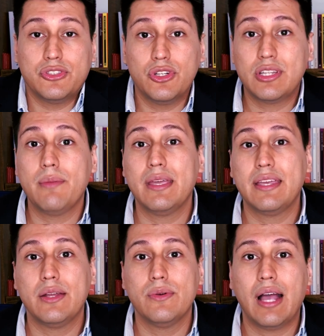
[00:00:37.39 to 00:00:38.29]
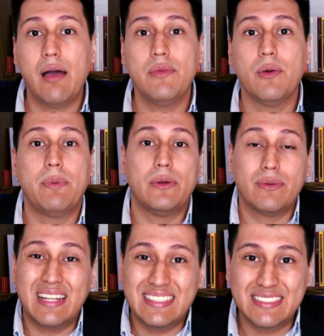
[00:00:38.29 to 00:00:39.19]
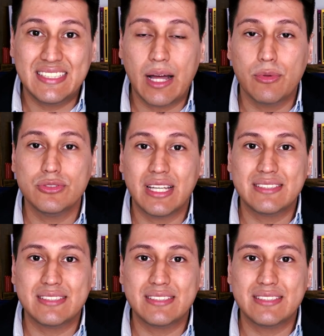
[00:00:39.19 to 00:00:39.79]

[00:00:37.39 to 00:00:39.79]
Yo también quiero un cambio, pero necesitamos que